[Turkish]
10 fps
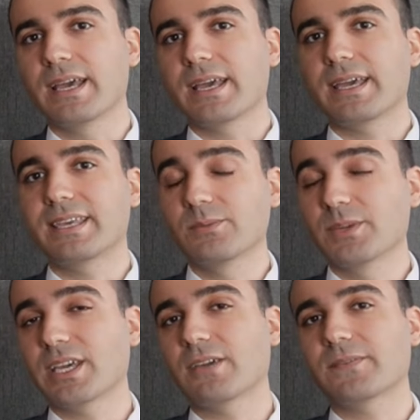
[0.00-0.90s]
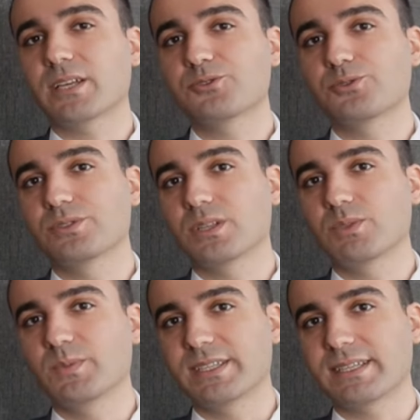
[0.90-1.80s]
Ekim ayı enflasyonunda
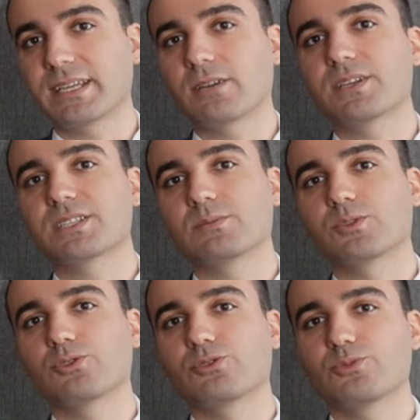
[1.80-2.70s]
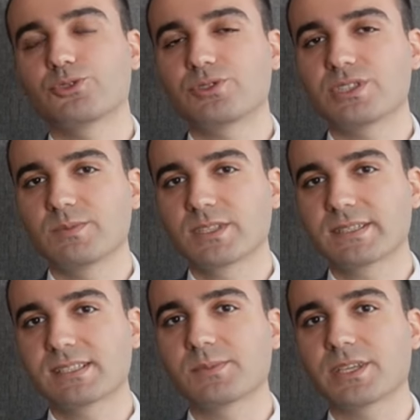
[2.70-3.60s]
bir miktar yavaşlama görmüştük. Şimdi
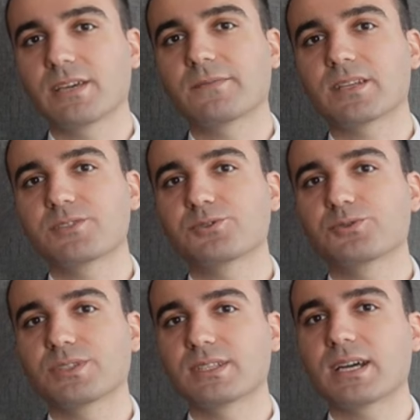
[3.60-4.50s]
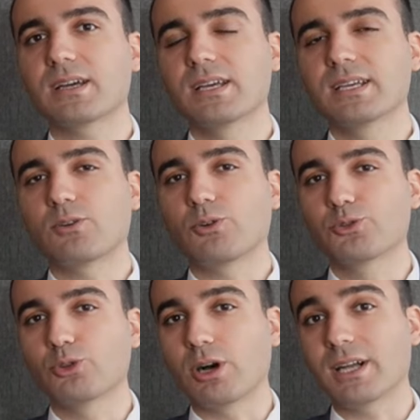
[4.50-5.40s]
Kasım ayı enflasyonunda da
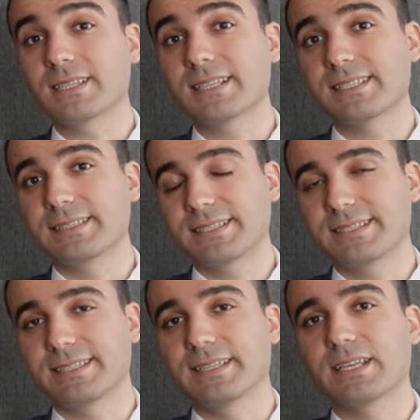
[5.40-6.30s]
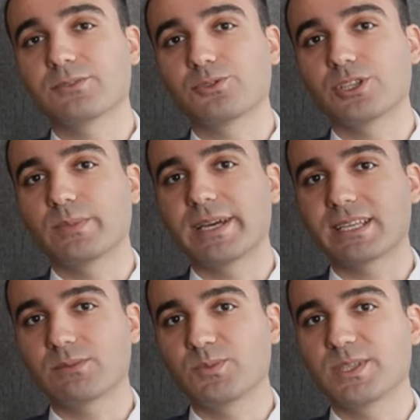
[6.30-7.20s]
o doğal gaz etkisinden dolayı
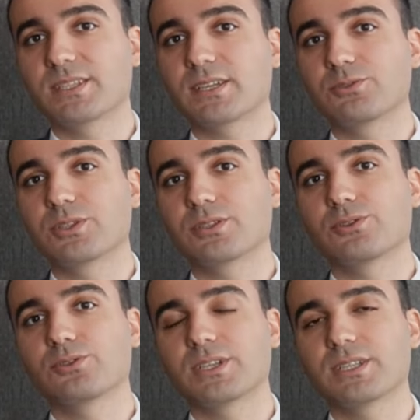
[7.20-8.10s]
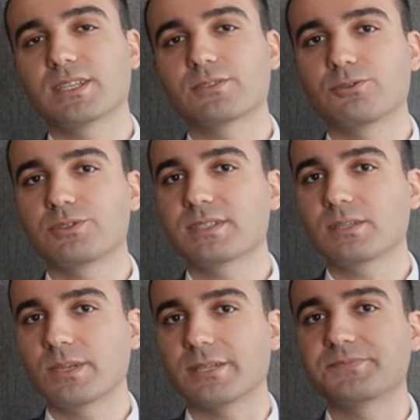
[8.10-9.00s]
belki bir miktar yukarı yönlü hareket göreceğiz
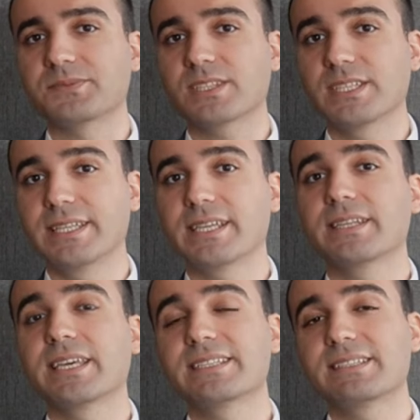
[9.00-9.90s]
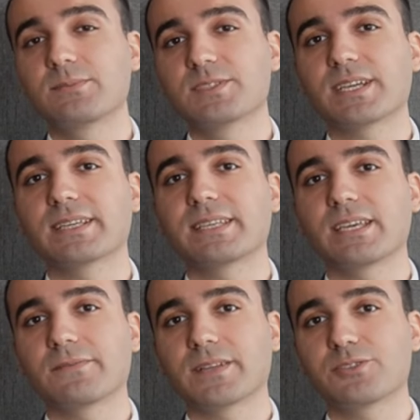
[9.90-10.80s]
ama yine geçtiğimiz ayki
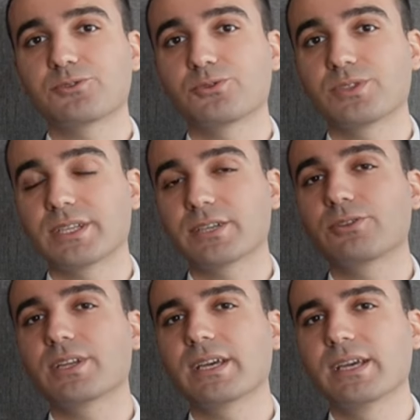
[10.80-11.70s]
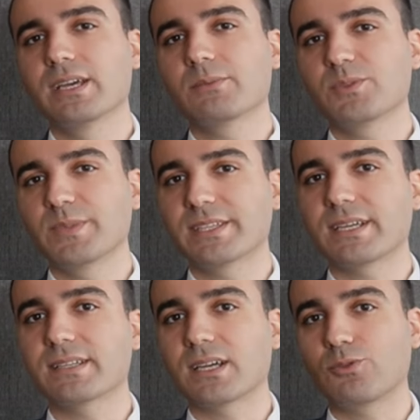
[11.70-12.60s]
enflasyonlara göre bir
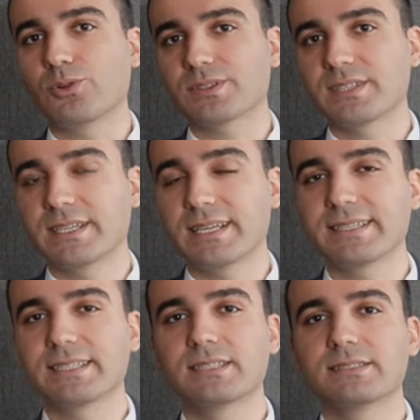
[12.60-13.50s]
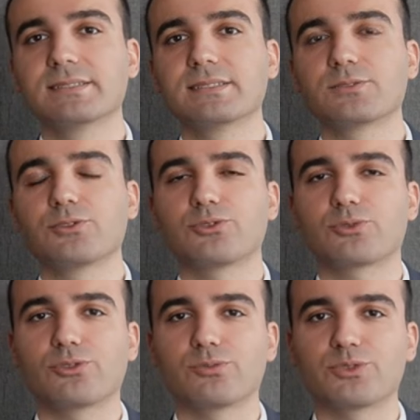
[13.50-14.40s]
miktar daha o trendin kırıldığını gör,
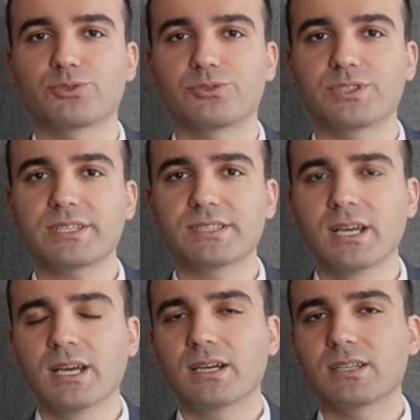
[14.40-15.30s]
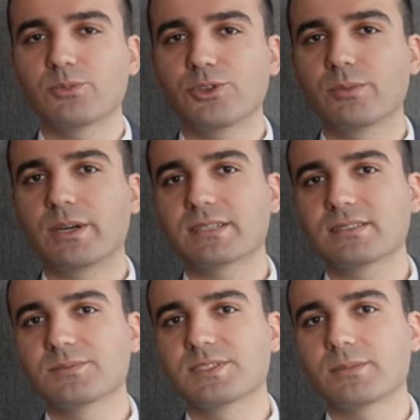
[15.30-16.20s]
görmüş olacağız. Hani böyle
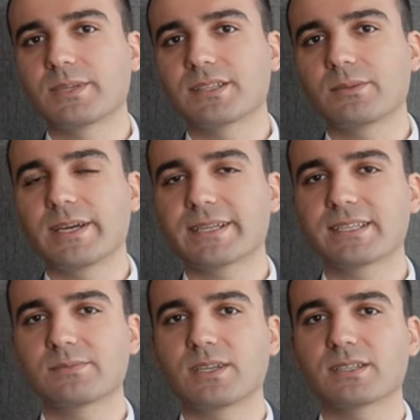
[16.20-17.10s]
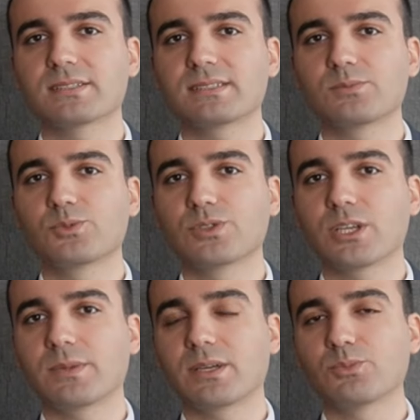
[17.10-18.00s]
baktığımız zaman da Merkez Bankası
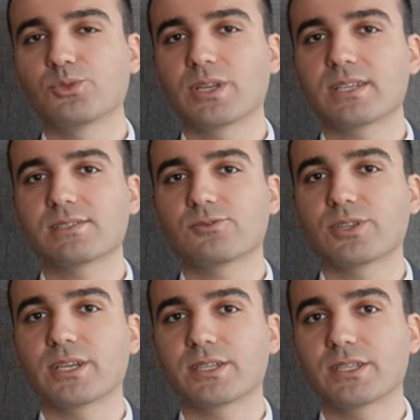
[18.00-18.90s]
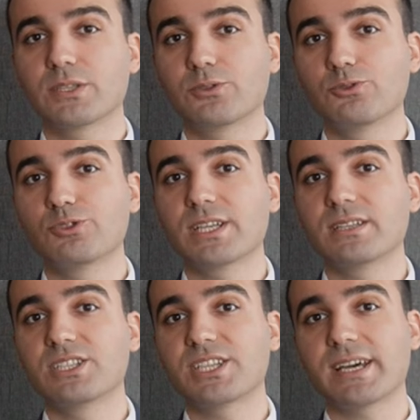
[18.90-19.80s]
muhtemelen bundan sonra 250
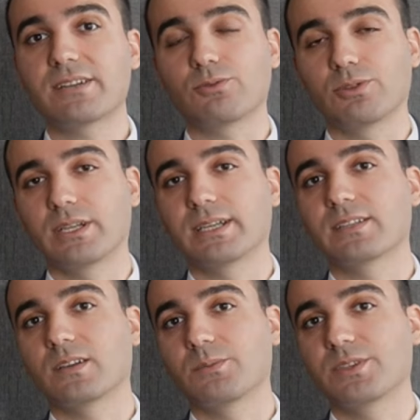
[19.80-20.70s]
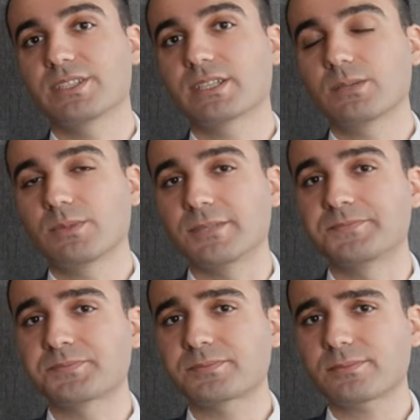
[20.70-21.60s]
250'şer olarak devam edecek ama
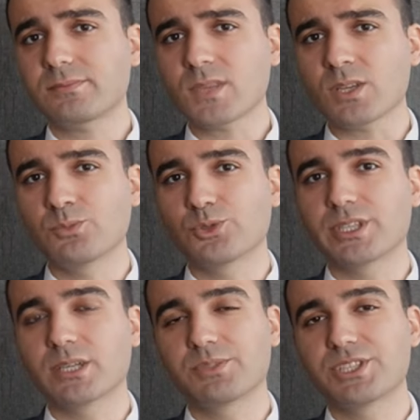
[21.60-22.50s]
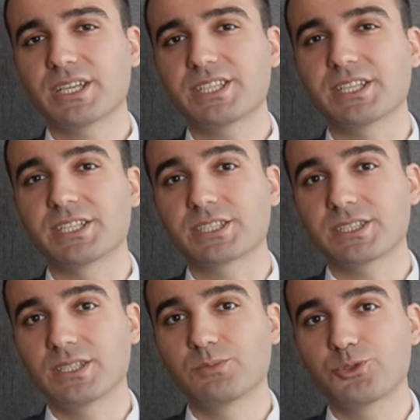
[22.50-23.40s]
burada yapacağı şey
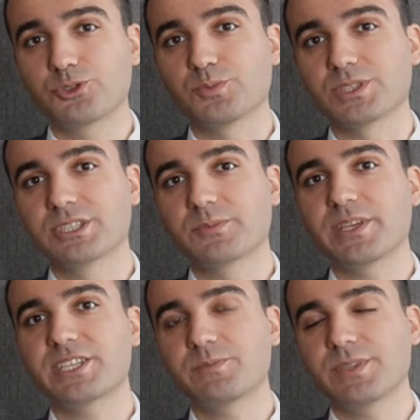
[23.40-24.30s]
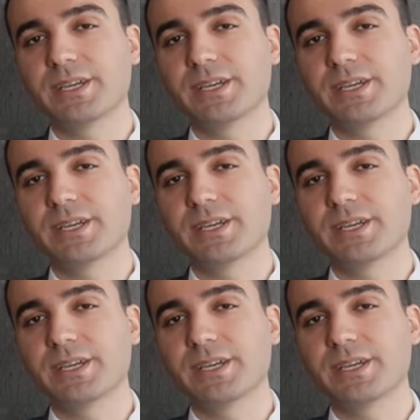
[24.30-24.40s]
42,5 mu 45 mi